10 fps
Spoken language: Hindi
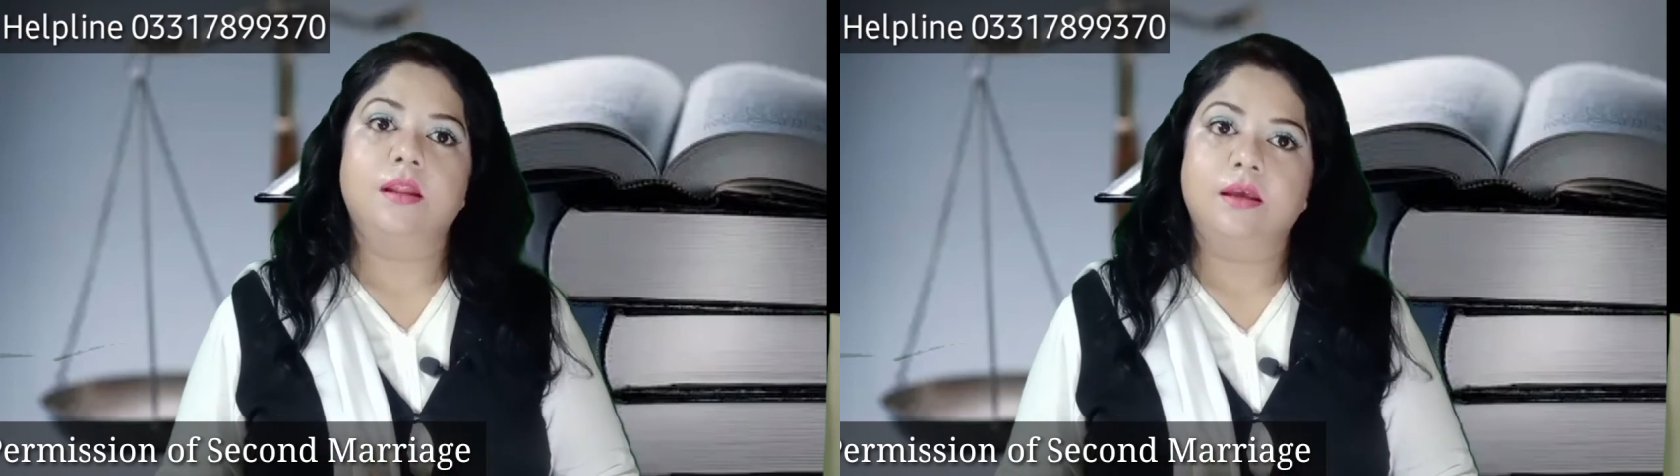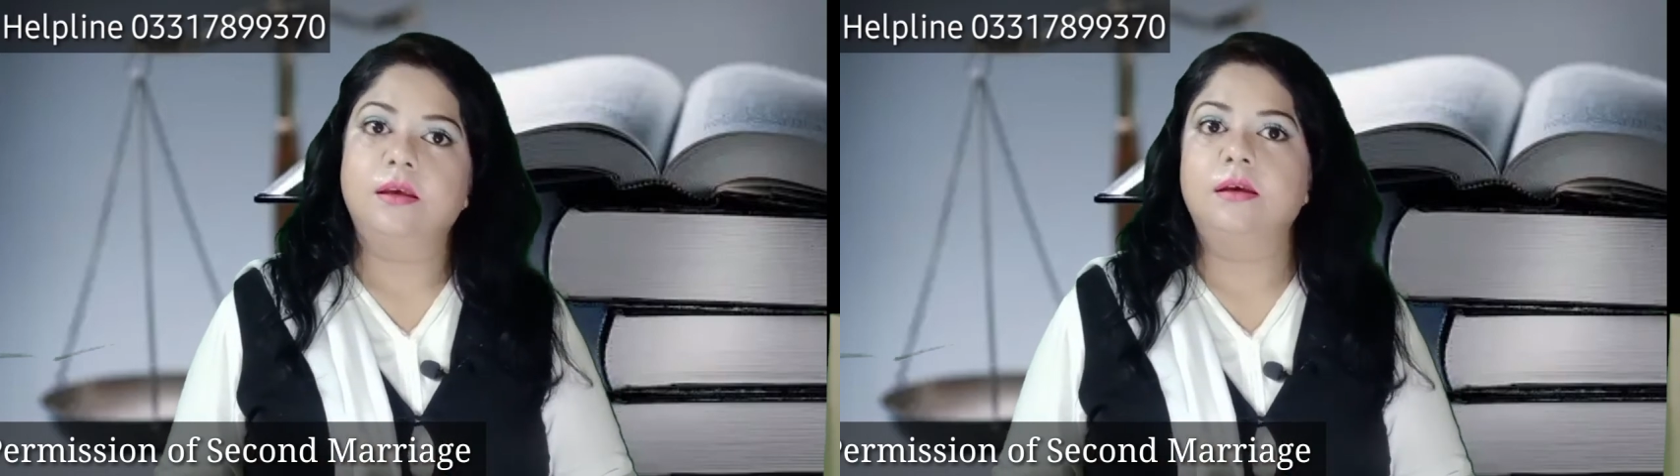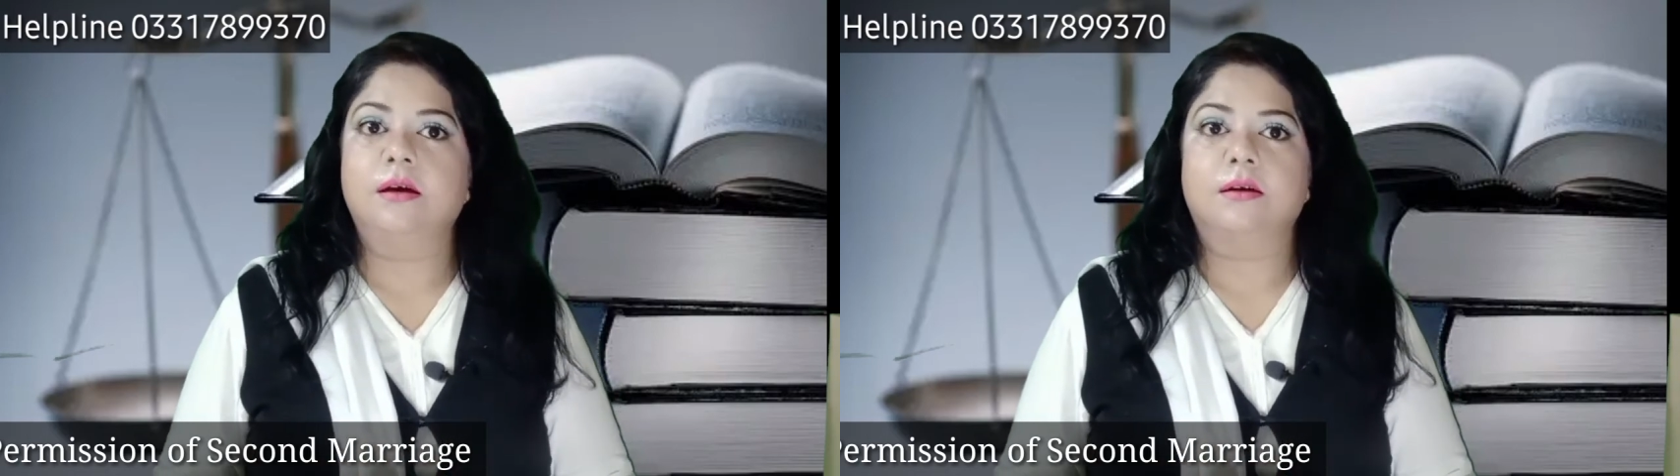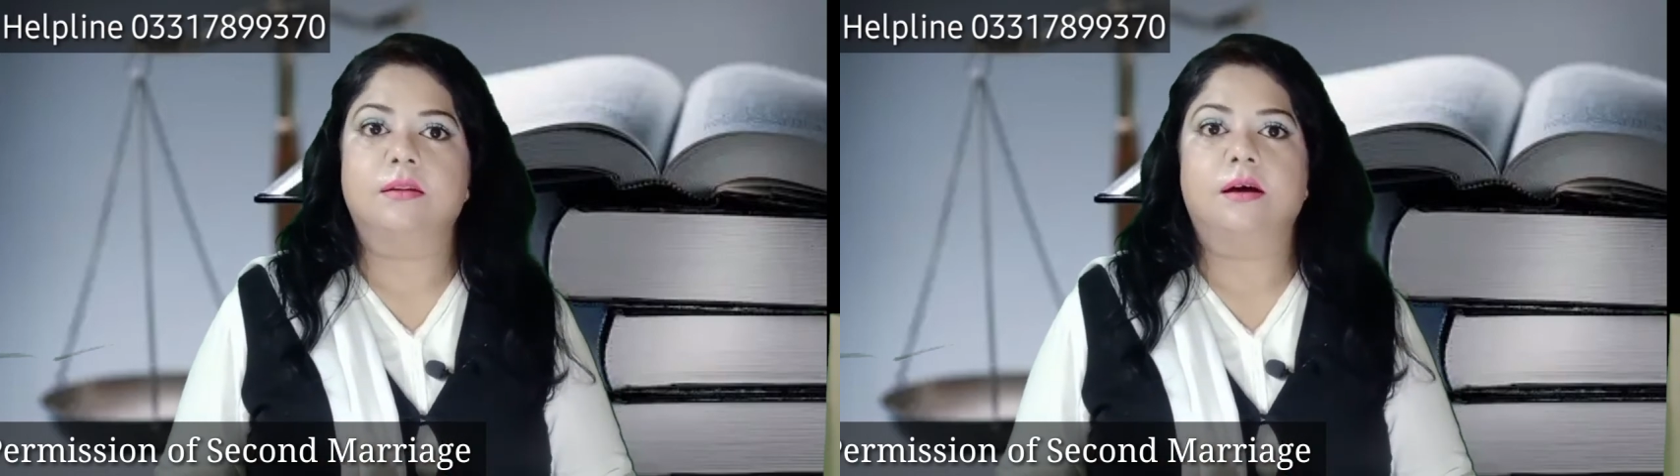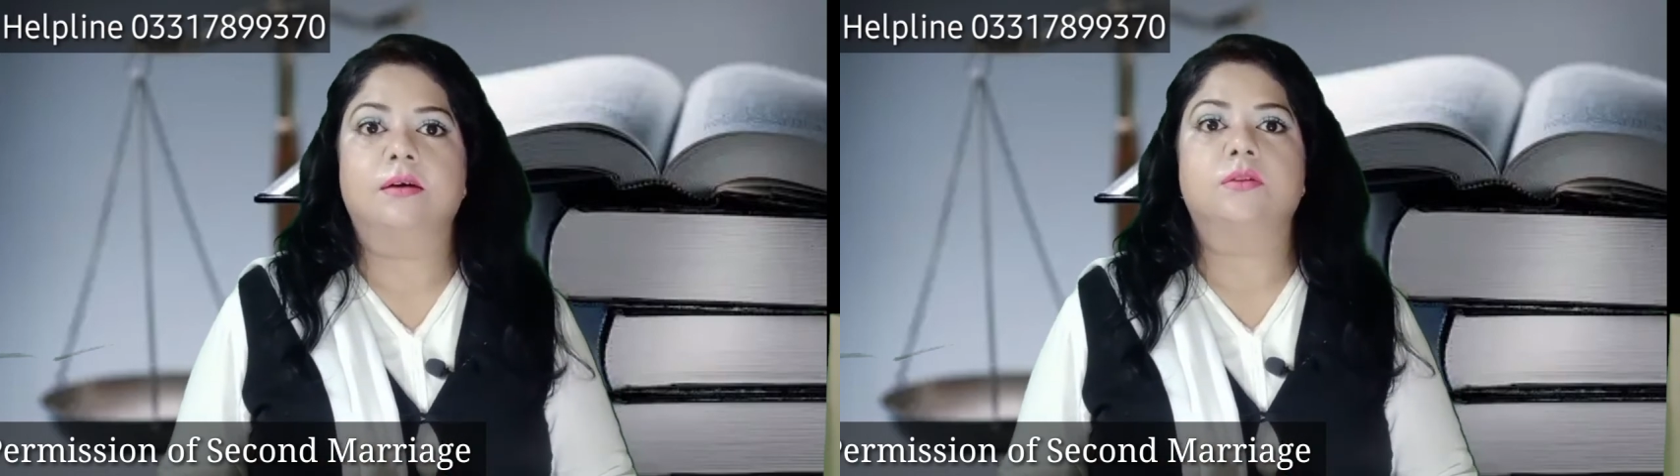नहीं
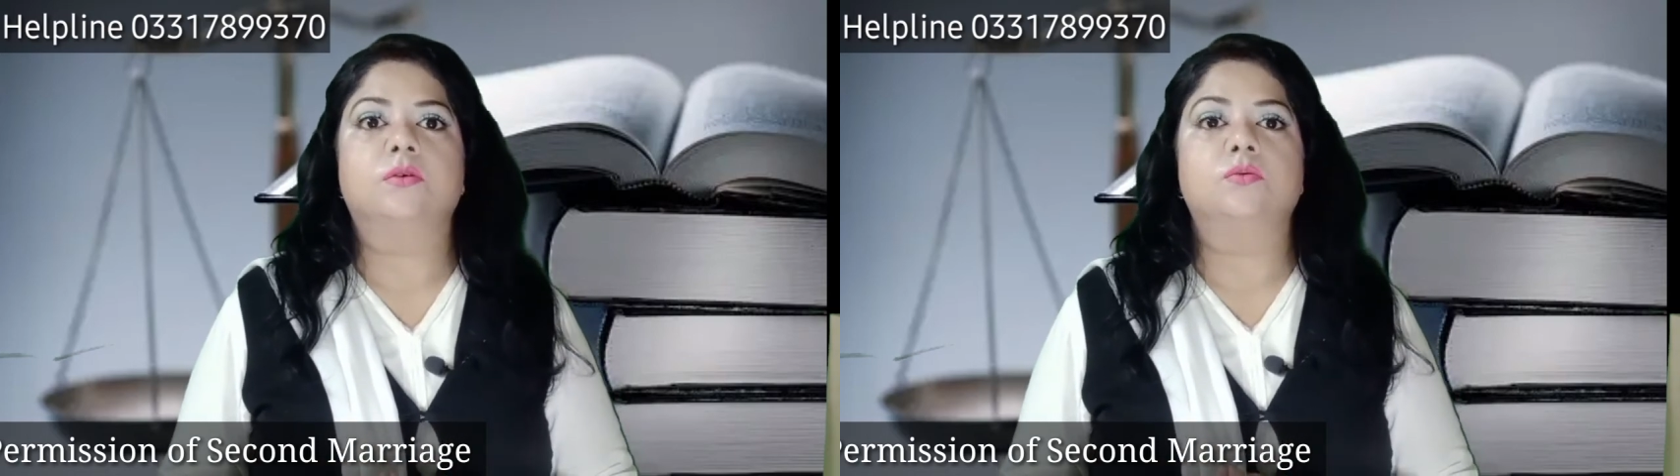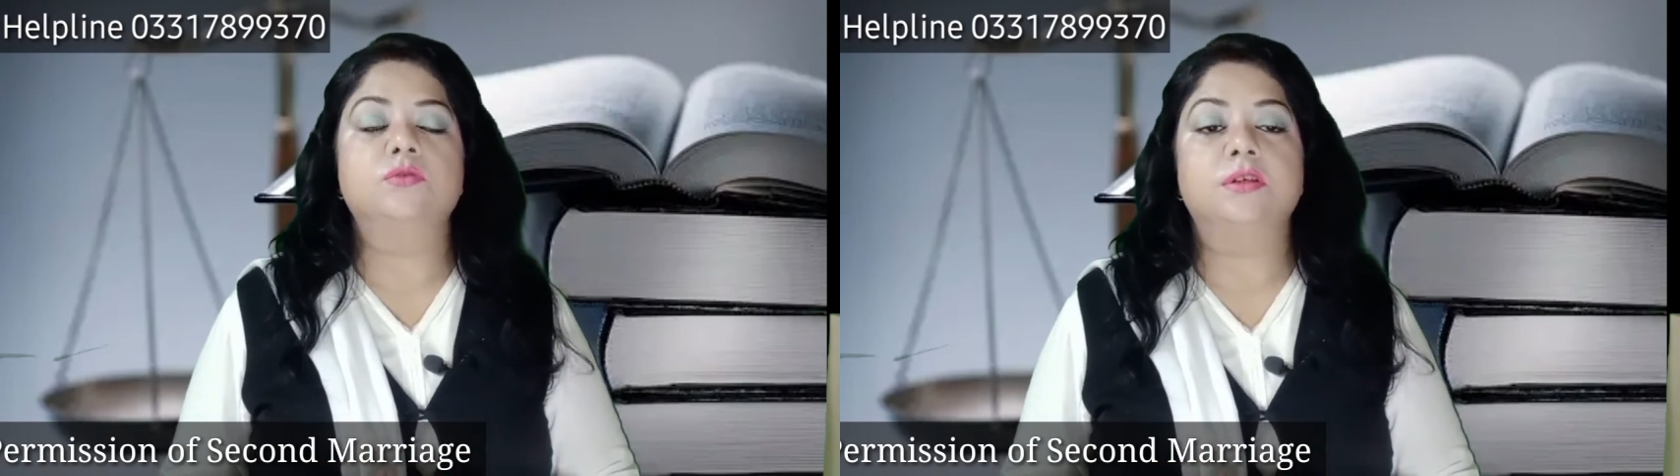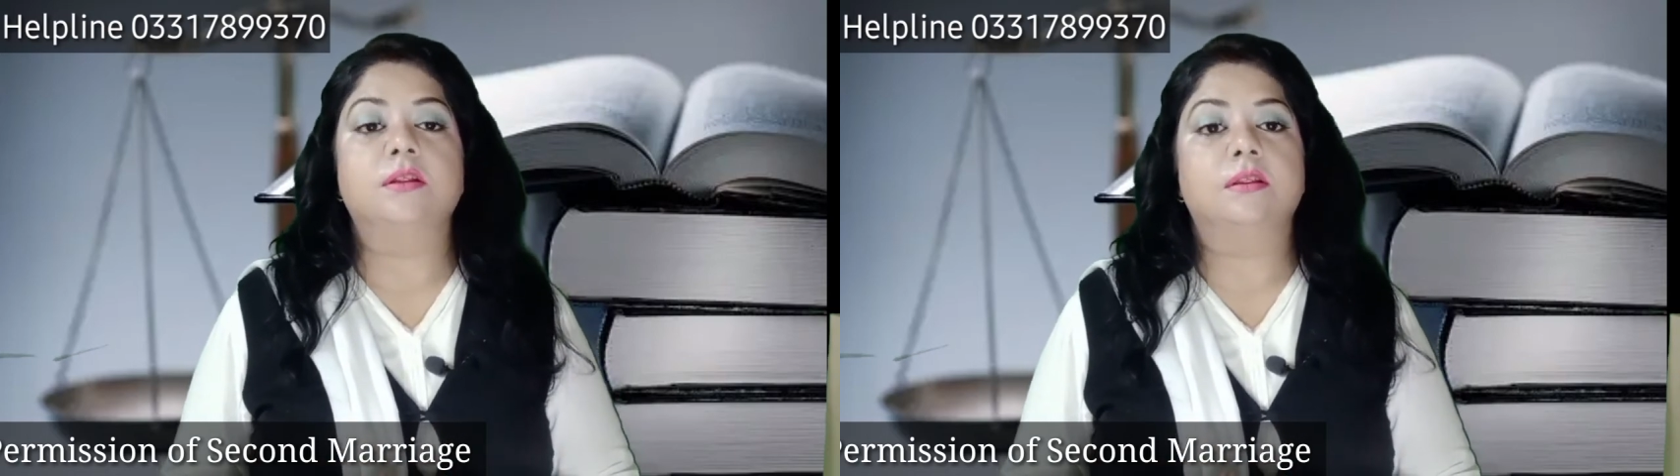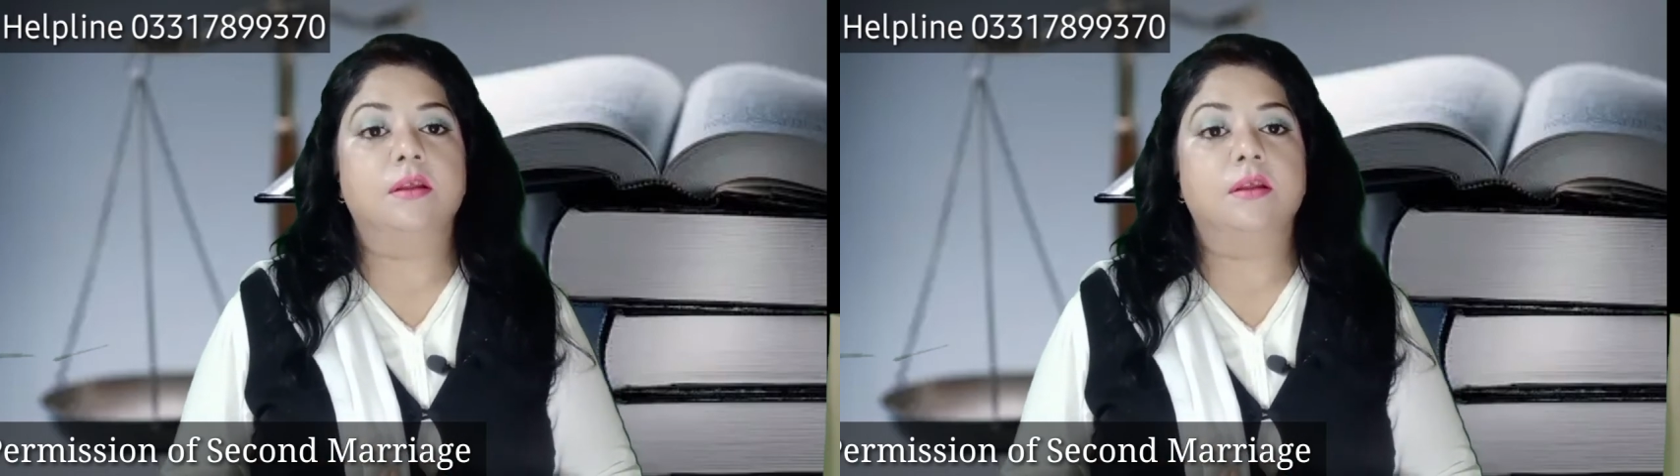करता तो उसे